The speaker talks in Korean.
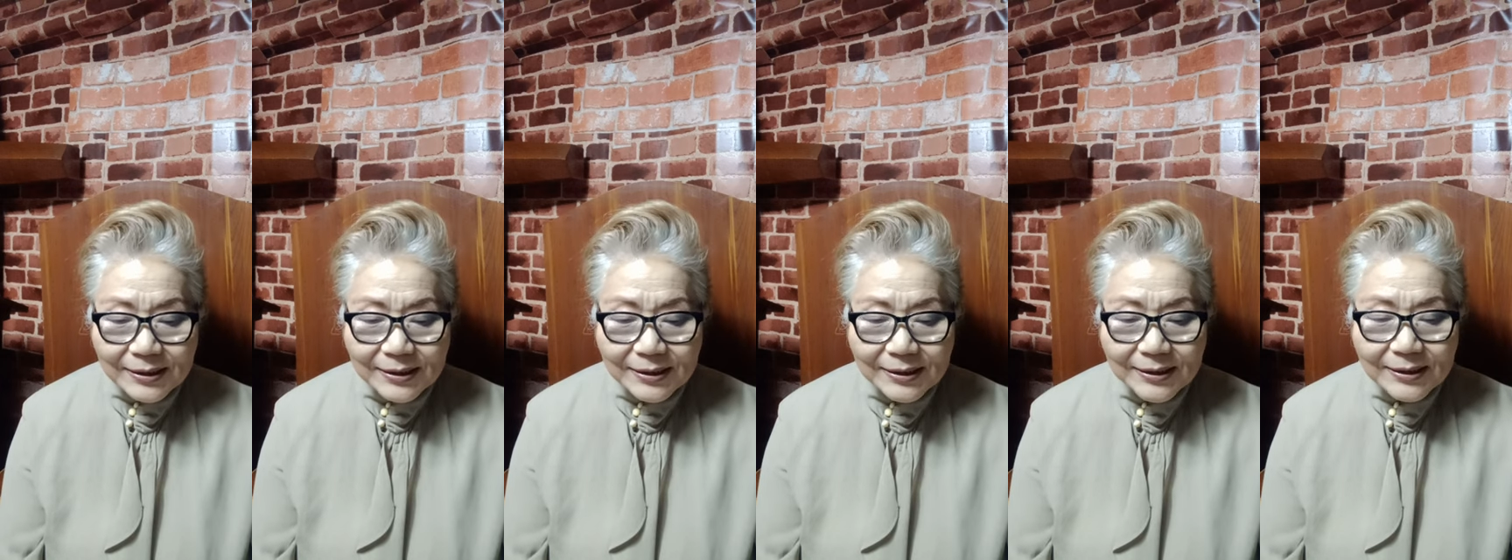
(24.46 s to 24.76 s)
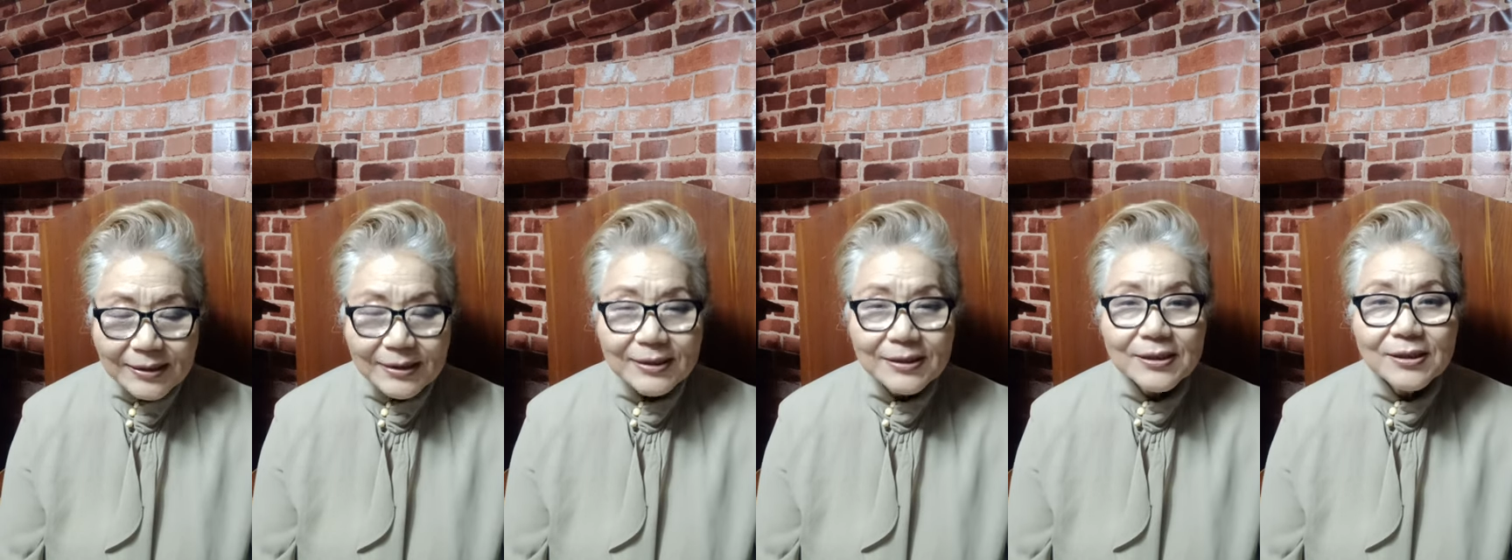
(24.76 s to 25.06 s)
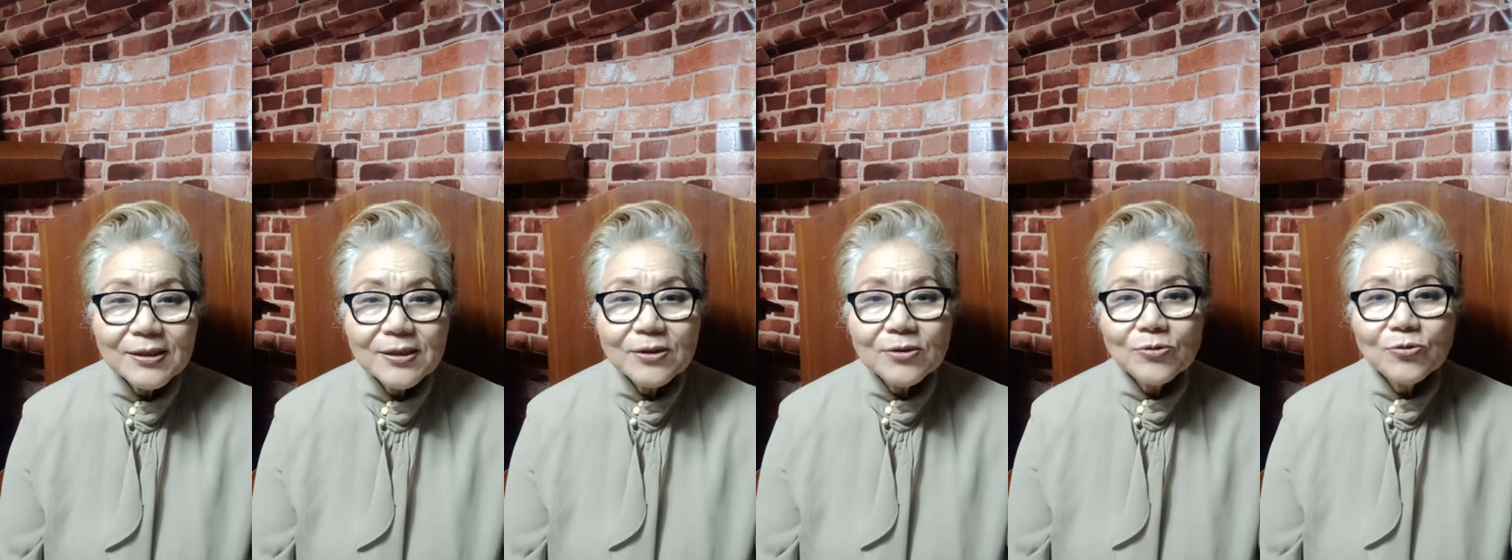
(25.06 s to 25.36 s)
에,
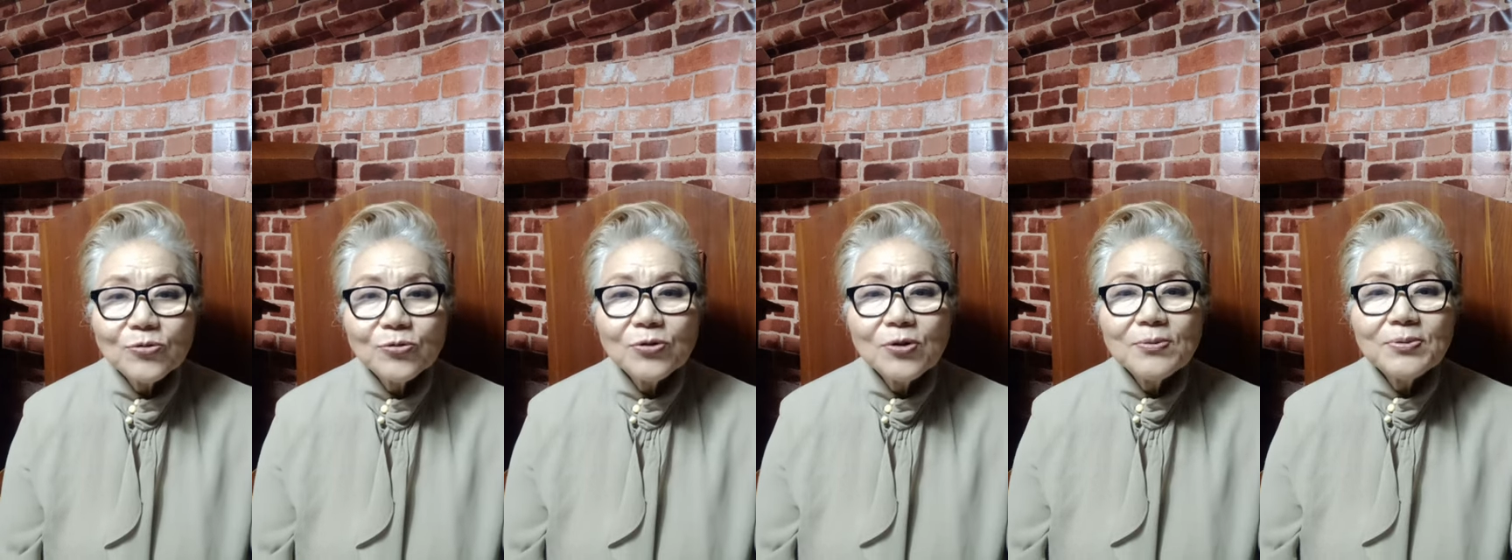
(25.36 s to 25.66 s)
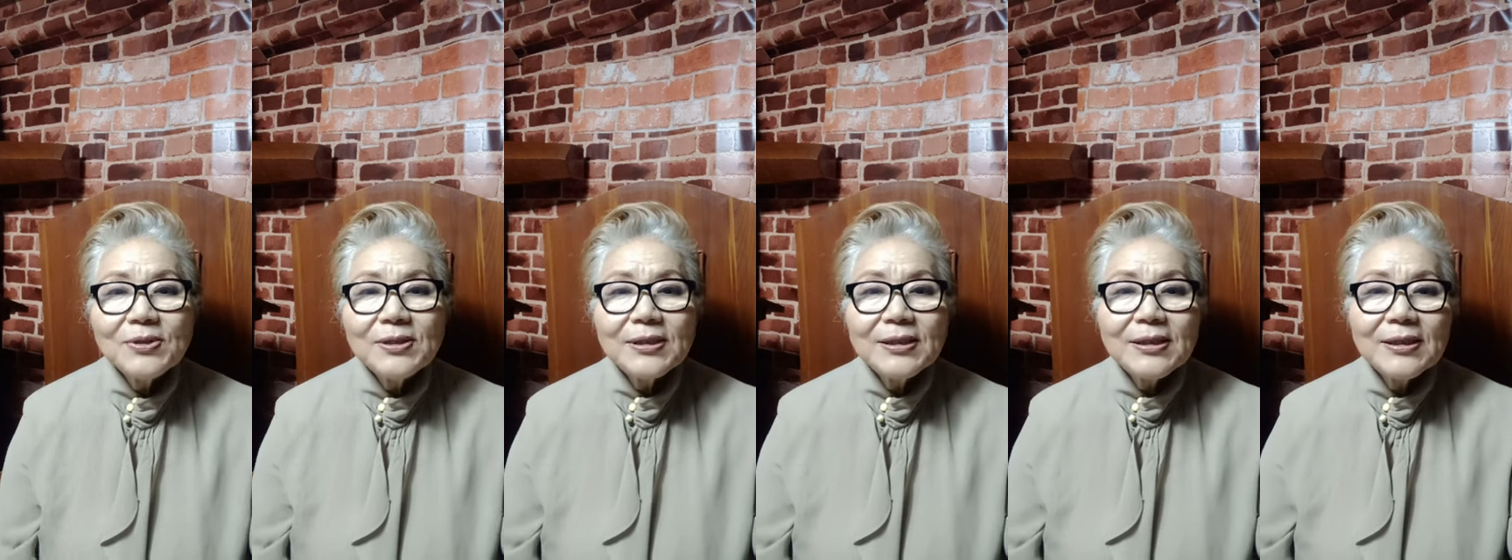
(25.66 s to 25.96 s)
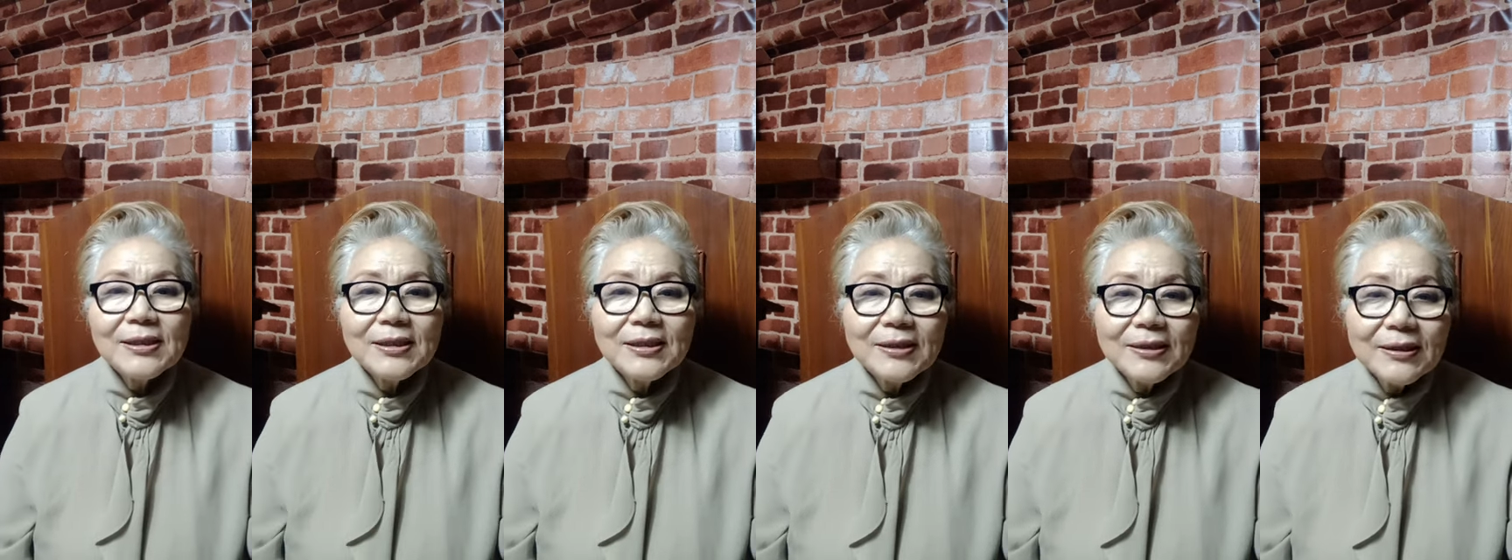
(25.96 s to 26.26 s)
그들은
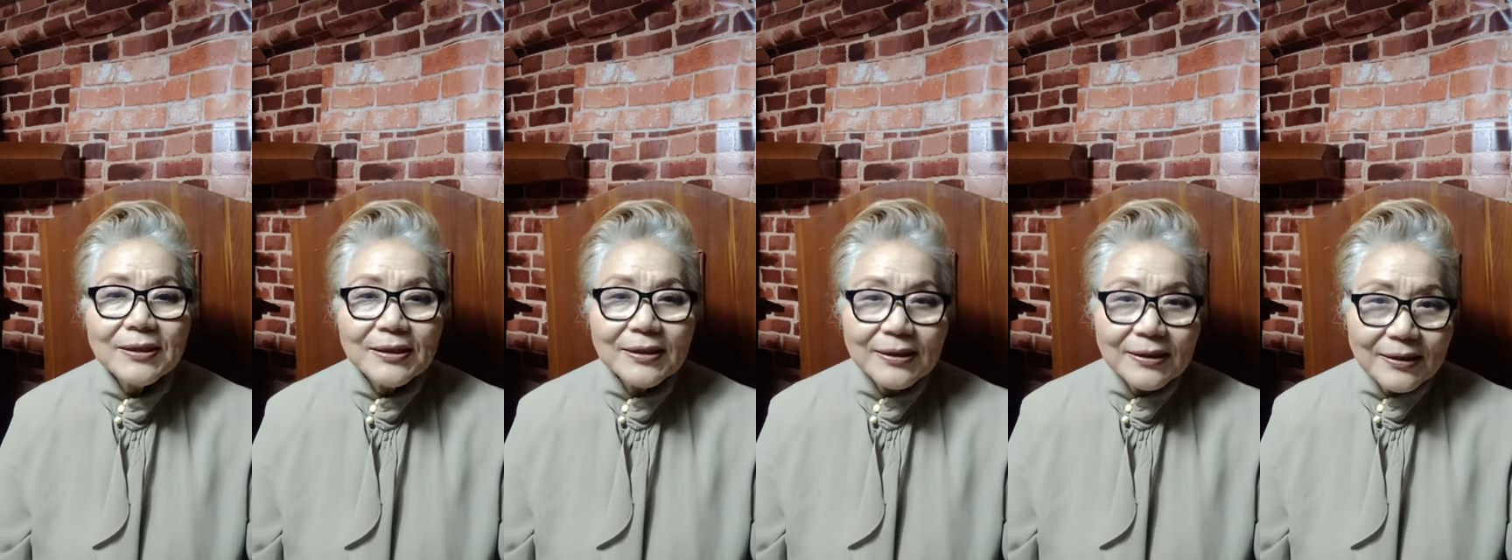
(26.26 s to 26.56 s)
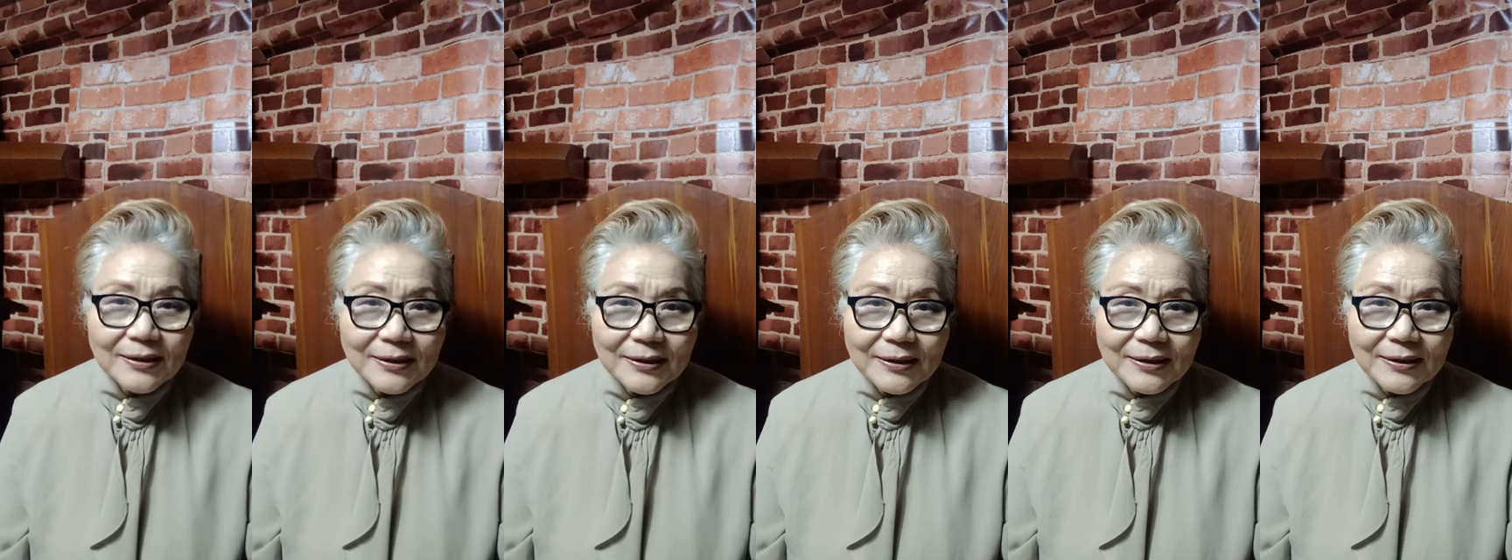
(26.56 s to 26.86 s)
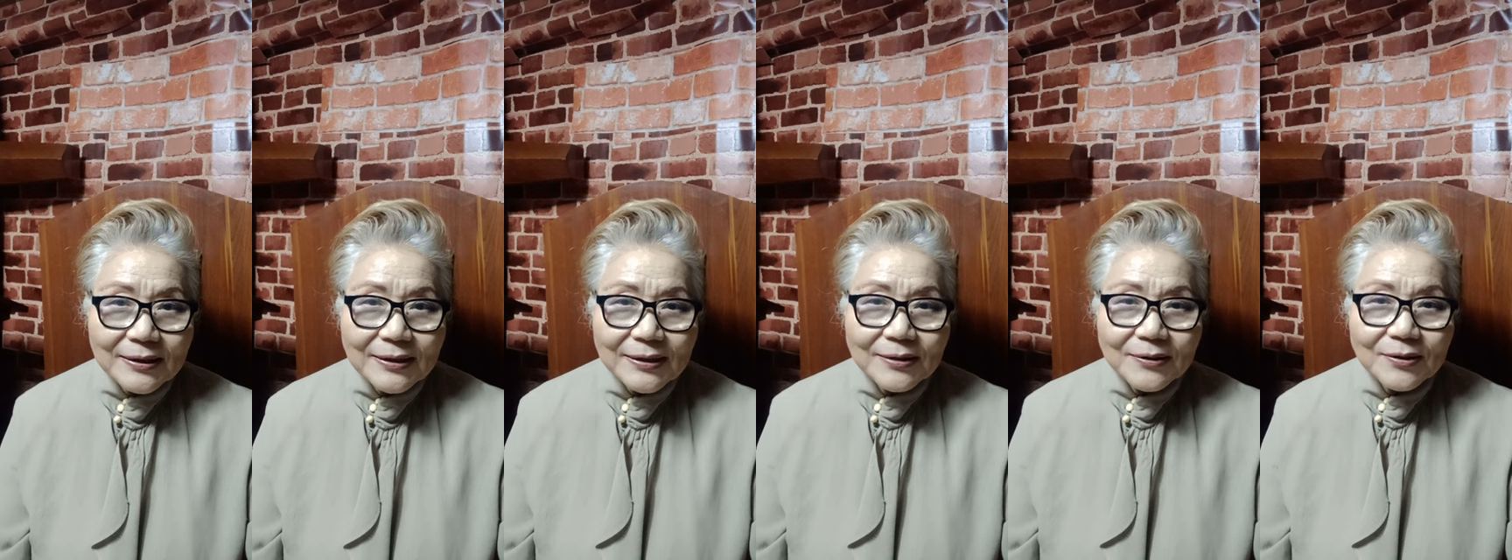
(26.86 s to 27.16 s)
수없이
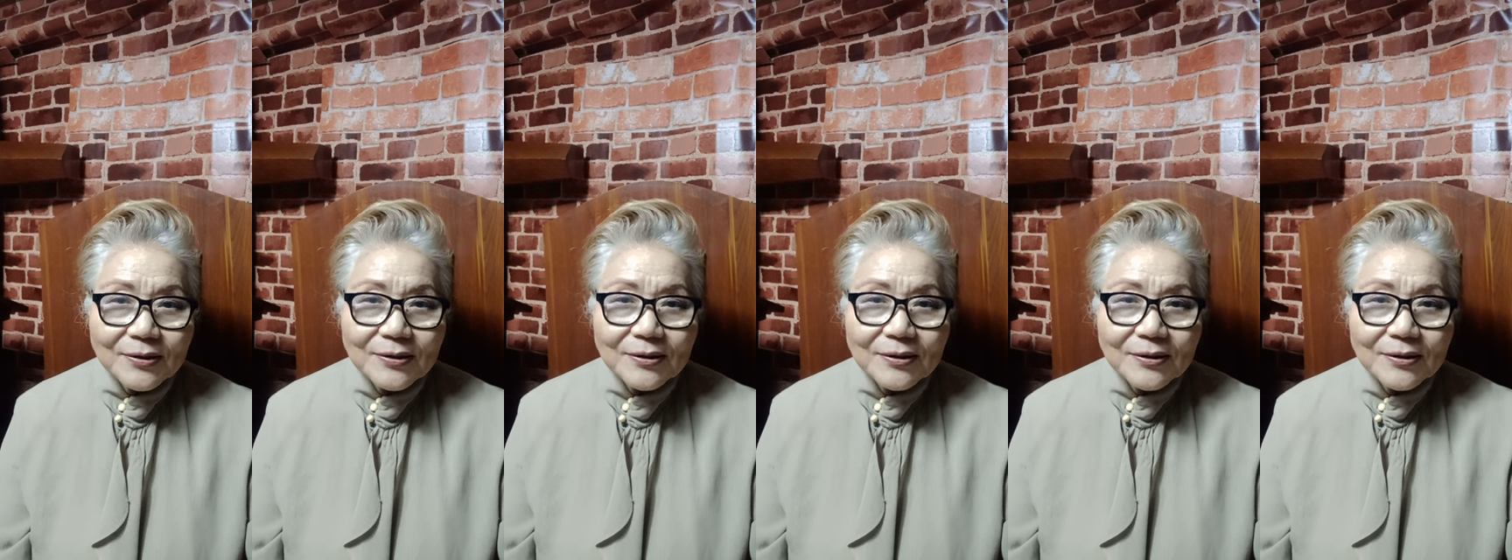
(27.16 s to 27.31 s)
에,